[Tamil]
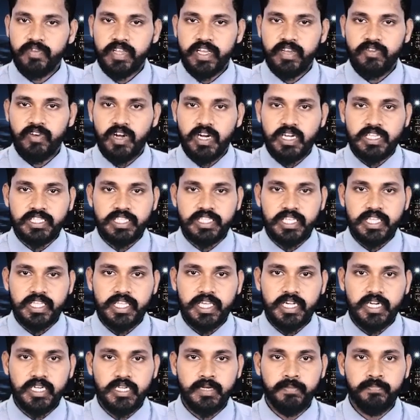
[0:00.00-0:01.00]
விரிவான
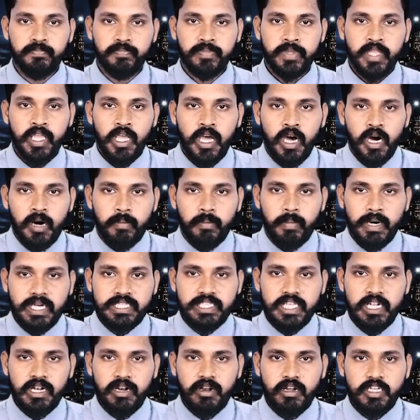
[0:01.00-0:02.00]
செய்திகள்
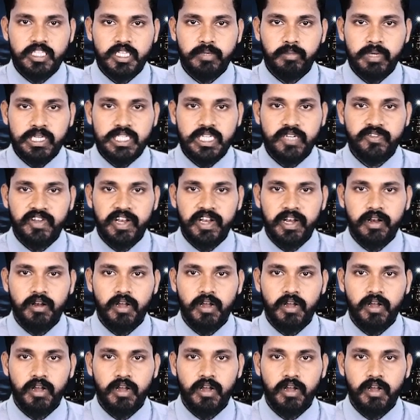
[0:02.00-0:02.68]
பசில் ராஜபக்சவின்